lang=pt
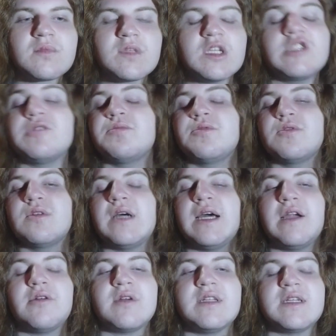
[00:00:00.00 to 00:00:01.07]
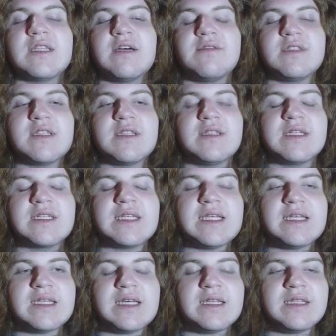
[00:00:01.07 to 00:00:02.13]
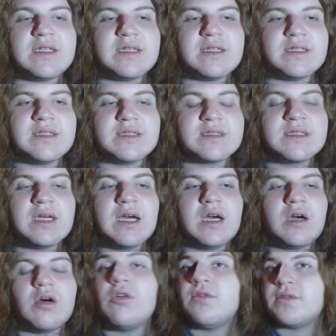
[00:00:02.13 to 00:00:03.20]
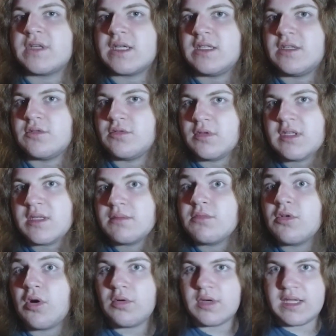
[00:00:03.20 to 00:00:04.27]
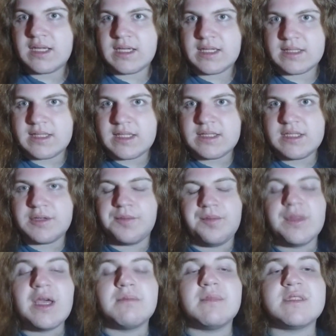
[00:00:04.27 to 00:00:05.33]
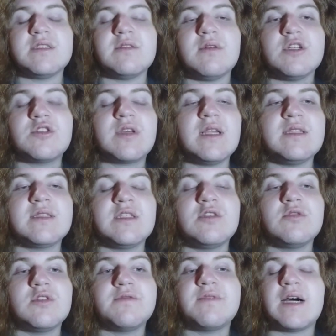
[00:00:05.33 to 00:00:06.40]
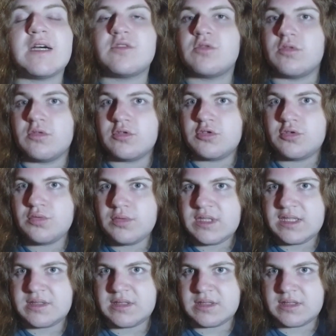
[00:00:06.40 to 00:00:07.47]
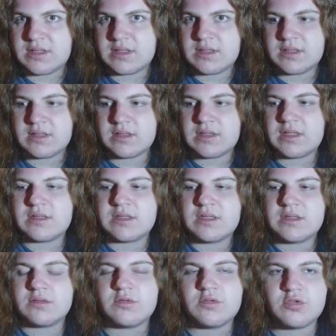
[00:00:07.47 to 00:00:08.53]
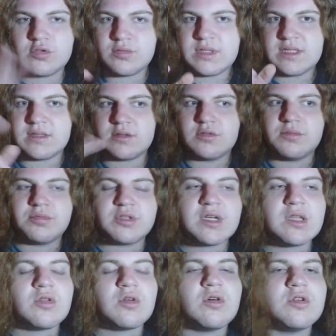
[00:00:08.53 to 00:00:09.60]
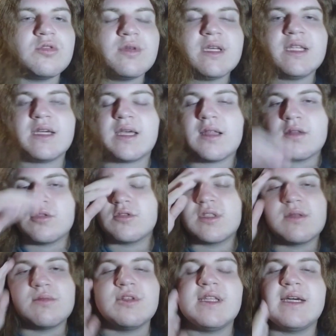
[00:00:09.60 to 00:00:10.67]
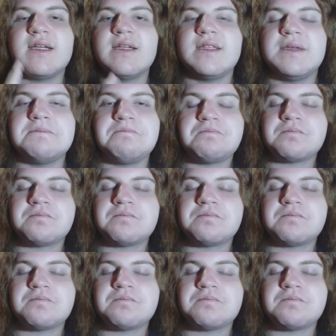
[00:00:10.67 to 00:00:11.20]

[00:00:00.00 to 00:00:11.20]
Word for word: Que tipo, era algo ali que dava a entender que eles ou ficariam no limbo ou reencarnariam. Mas não acho que eles sejam de fato os juízes. Assim, juízes do purgatório, ele e aquela outra mulher ali.